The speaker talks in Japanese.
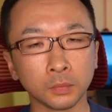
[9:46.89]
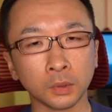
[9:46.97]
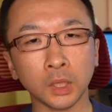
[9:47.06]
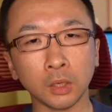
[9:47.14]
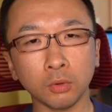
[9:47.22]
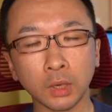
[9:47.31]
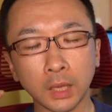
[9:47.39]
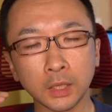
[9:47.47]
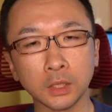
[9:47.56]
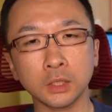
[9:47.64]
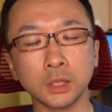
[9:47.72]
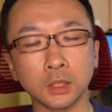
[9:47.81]
で、この
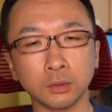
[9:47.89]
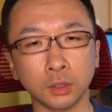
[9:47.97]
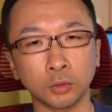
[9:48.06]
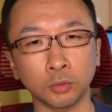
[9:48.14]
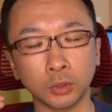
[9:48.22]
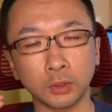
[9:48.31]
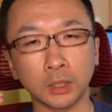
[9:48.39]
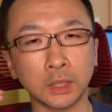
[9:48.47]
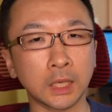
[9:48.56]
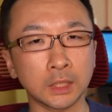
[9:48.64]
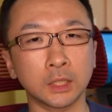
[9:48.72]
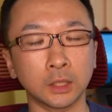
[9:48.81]
アイキャッチ画像がどれぐらい
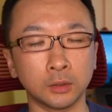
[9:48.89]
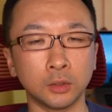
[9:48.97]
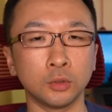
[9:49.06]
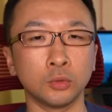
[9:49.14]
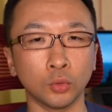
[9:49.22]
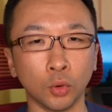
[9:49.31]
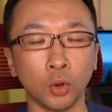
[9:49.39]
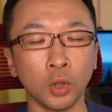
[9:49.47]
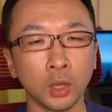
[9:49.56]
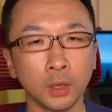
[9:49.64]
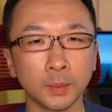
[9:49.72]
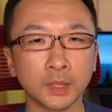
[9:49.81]
大事かっていうと、
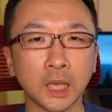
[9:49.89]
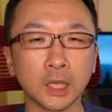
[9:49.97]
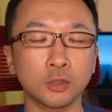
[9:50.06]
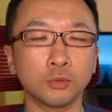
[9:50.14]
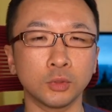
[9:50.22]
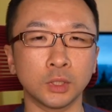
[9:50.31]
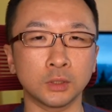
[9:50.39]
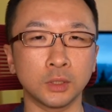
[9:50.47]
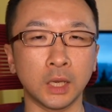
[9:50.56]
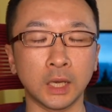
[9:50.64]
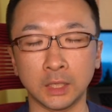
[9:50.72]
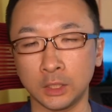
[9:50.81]
まあ、最初のですね、
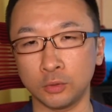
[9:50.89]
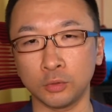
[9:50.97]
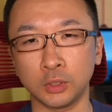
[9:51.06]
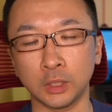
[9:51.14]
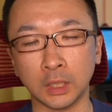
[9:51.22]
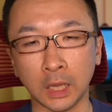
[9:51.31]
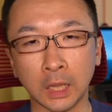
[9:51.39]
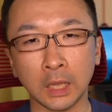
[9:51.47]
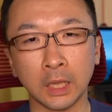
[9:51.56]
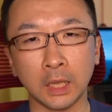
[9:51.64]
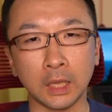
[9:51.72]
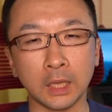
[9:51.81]
話をしてた、
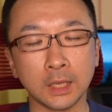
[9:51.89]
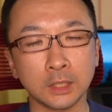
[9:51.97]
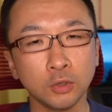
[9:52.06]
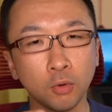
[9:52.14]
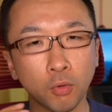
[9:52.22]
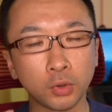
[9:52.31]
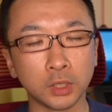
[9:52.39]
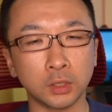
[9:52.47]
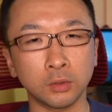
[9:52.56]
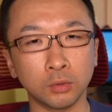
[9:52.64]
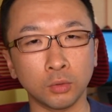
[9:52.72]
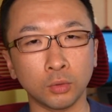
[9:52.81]
えー、商
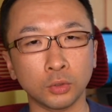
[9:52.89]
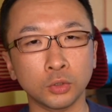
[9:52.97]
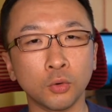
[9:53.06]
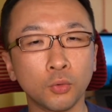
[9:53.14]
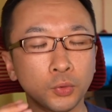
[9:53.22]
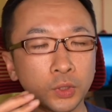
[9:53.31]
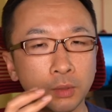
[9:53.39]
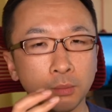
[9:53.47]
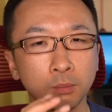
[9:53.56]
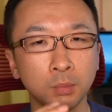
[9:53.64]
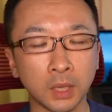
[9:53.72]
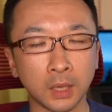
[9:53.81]
品の商
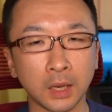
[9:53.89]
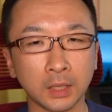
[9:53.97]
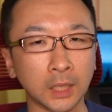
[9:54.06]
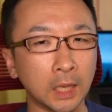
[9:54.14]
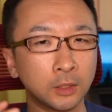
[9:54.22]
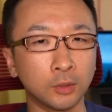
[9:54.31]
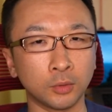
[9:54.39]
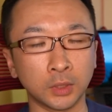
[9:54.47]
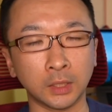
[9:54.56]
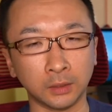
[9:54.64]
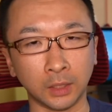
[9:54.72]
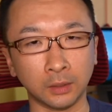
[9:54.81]
品名がタイトル
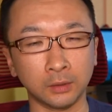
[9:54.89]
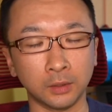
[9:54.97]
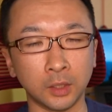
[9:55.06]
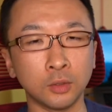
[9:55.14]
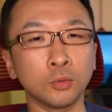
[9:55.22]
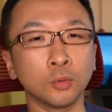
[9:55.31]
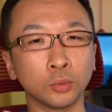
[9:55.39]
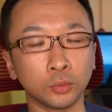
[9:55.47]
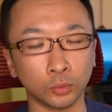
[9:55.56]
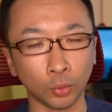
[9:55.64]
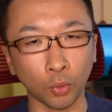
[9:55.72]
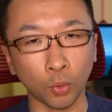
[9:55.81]
だったっていうの
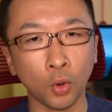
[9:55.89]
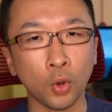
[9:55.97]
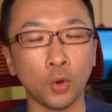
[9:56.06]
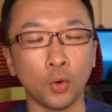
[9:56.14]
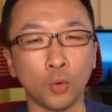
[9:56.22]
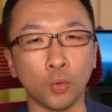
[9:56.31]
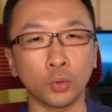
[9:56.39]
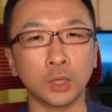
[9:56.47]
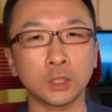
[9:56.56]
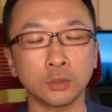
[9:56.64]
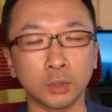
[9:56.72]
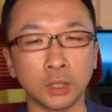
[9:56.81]
と
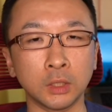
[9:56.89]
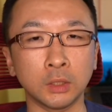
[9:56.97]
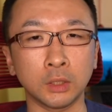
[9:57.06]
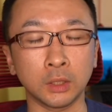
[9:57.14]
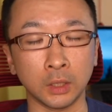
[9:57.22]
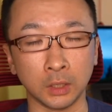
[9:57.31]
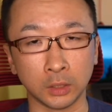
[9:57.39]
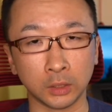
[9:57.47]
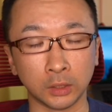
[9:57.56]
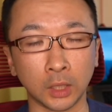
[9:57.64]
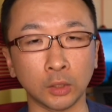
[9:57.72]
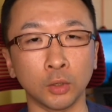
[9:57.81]
同じような、
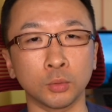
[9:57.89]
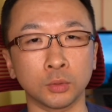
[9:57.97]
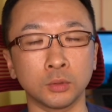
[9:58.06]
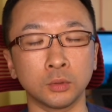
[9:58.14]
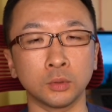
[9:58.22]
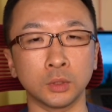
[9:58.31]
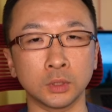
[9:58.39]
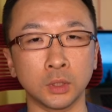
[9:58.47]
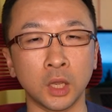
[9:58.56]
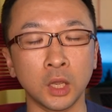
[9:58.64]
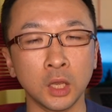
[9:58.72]
えー、例えをするとですね、